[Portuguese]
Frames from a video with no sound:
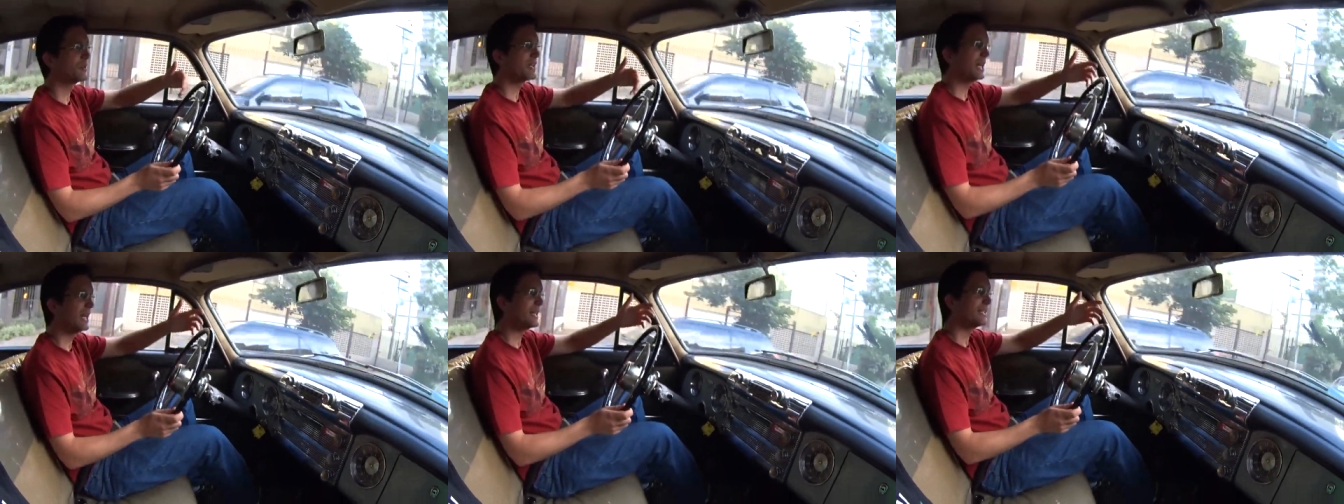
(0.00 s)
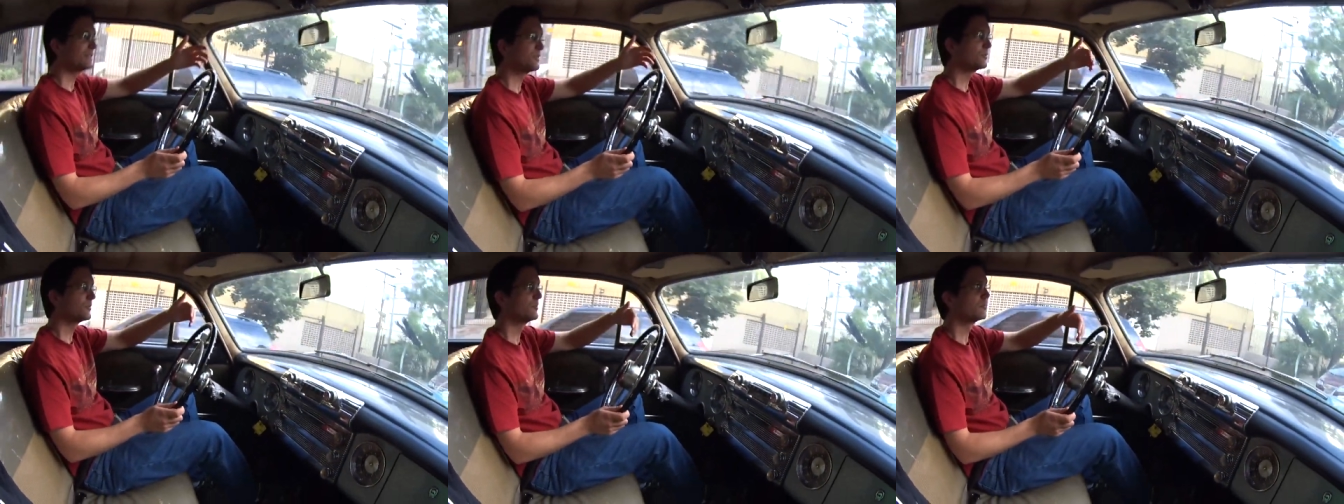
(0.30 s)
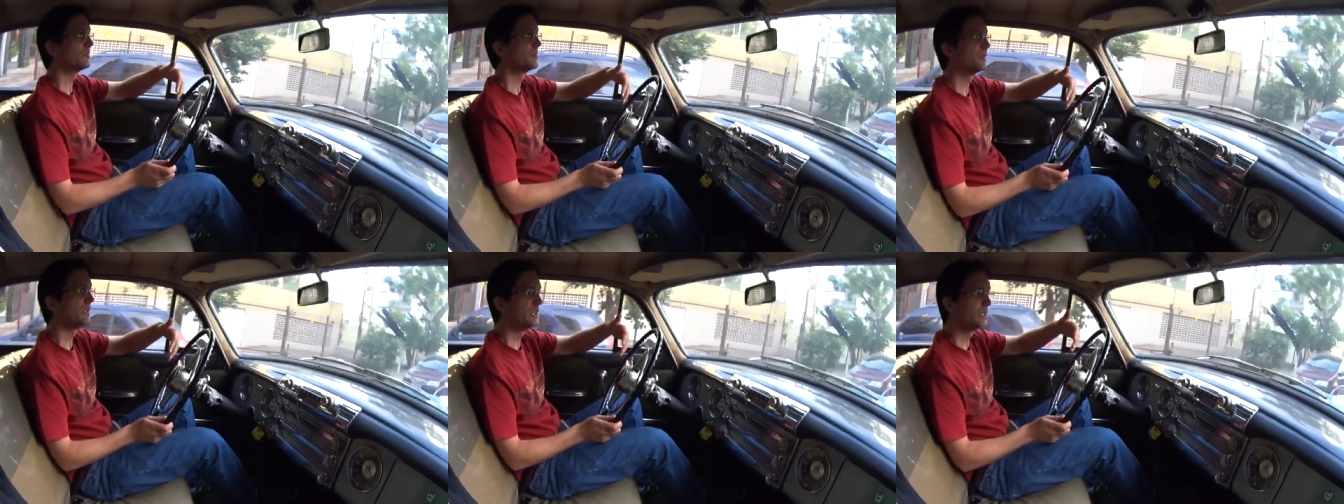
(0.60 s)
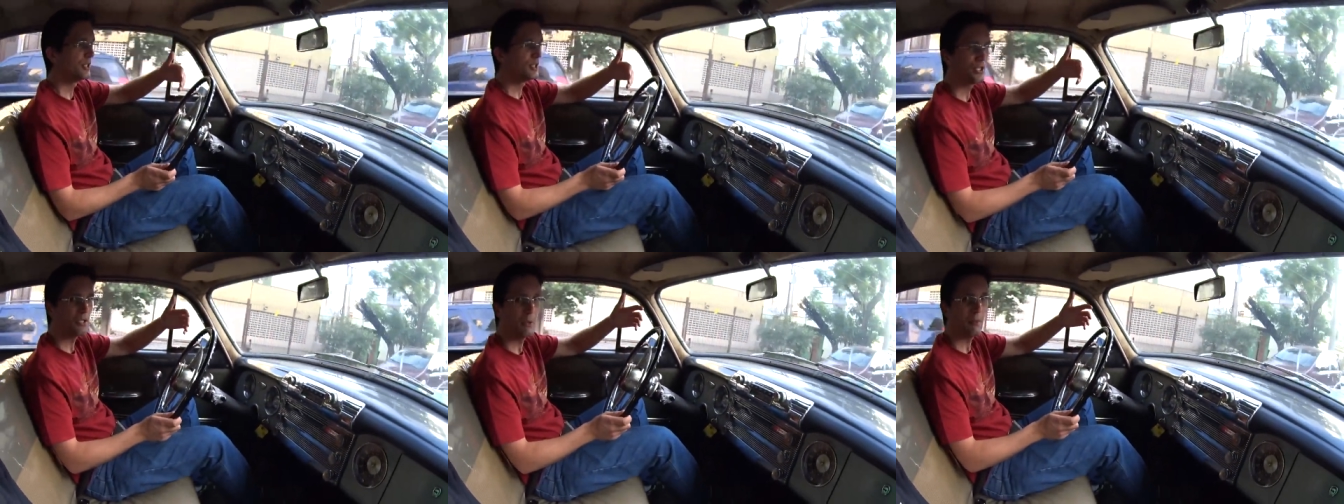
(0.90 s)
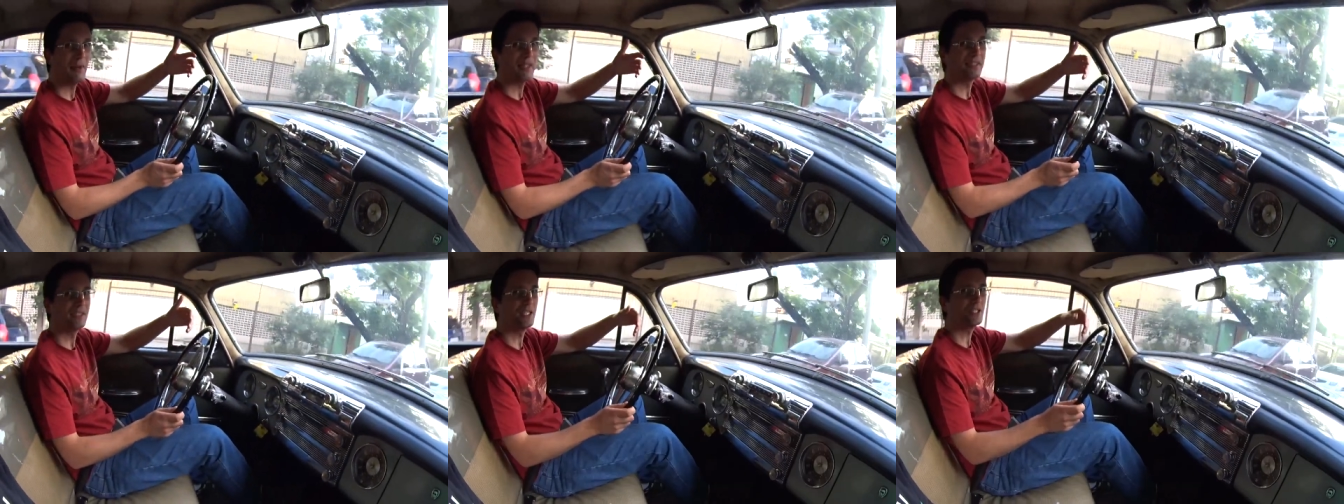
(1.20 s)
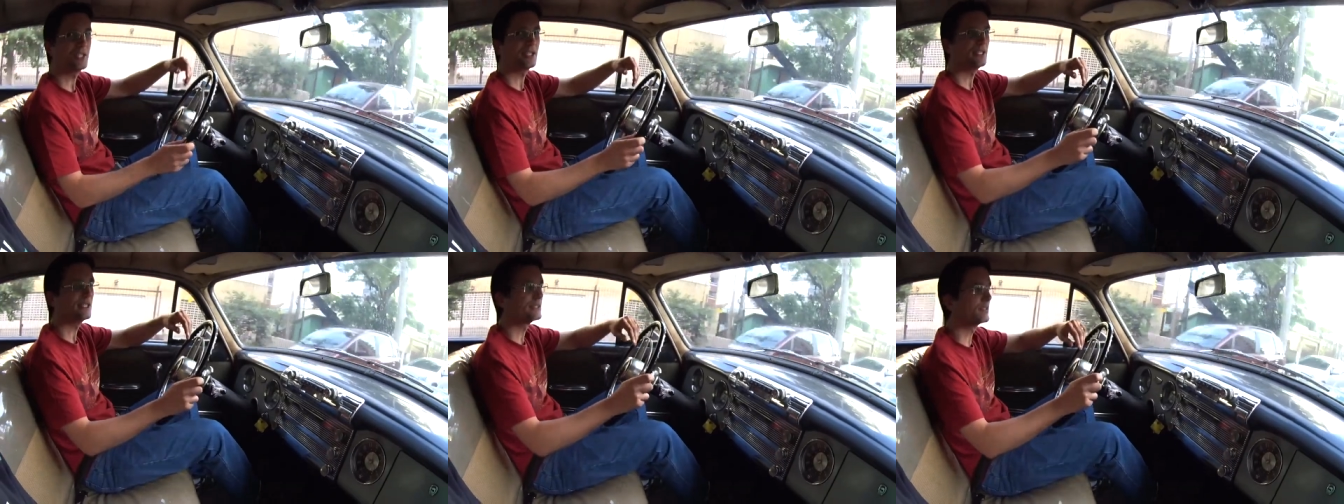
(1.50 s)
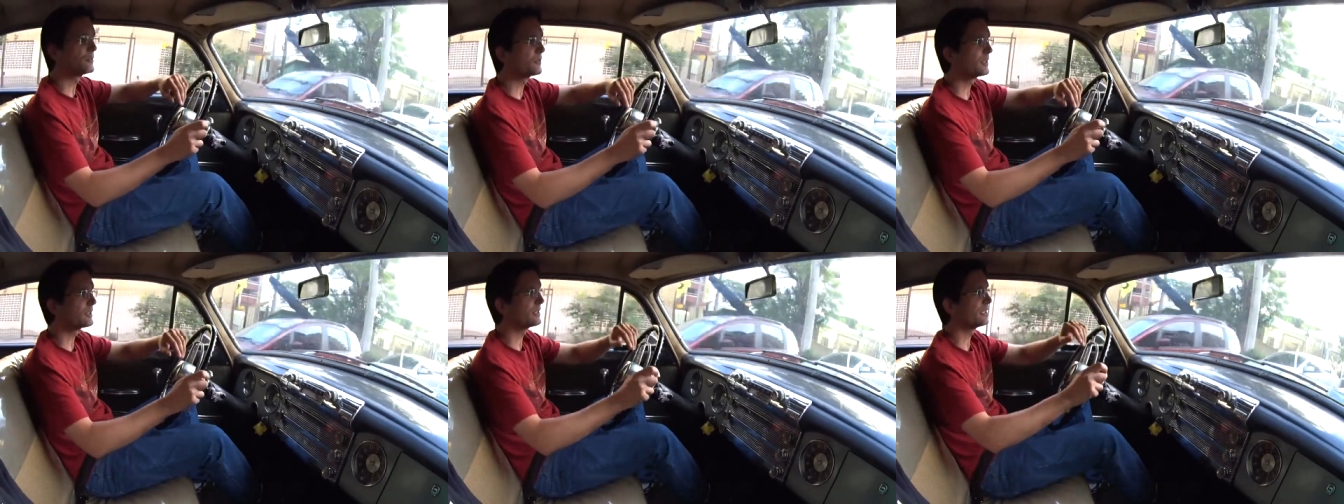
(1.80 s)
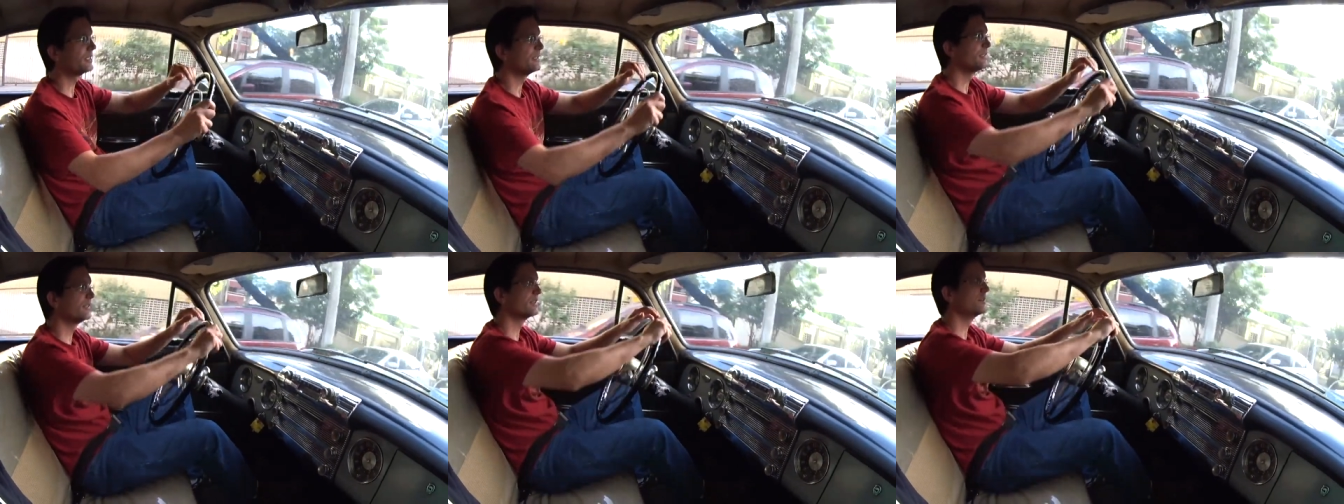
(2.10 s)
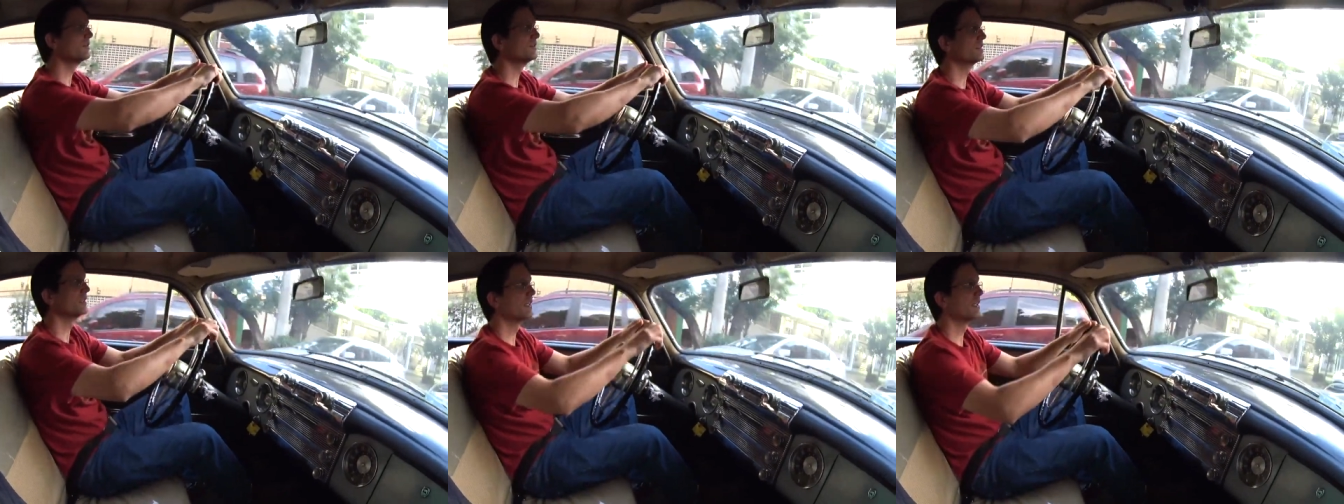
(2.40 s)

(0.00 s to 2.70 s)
clássico, que chama bastante atenção quando tá andando.